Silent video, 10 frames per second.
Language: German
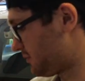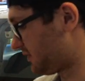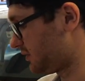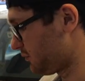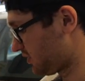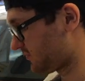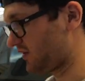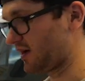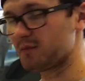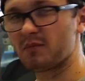Bei dem möchten
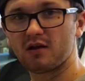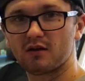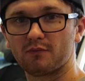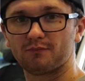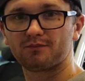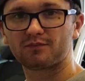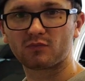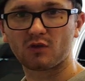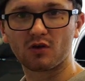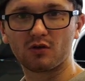wir einmal
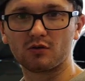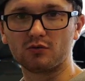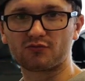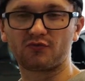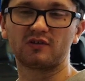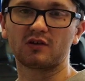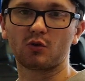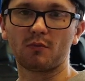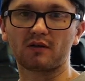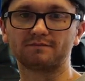Luftfilter
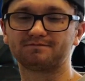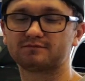neu machen.